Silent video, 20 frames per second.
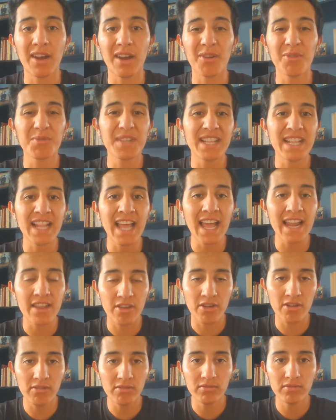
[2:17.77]

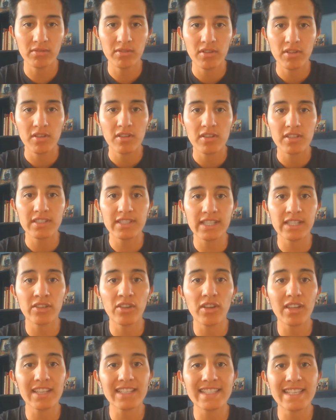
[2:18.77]
rutinario,
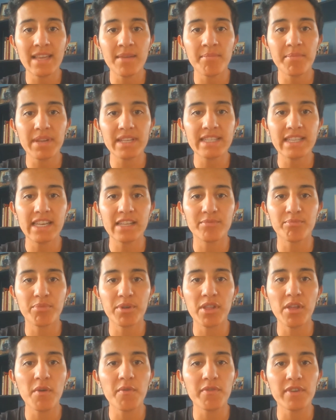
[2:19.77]
sino que siempre se les
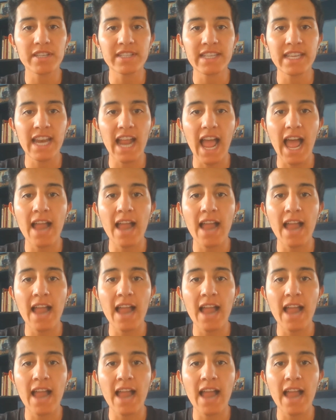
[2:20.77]
puede ofrecer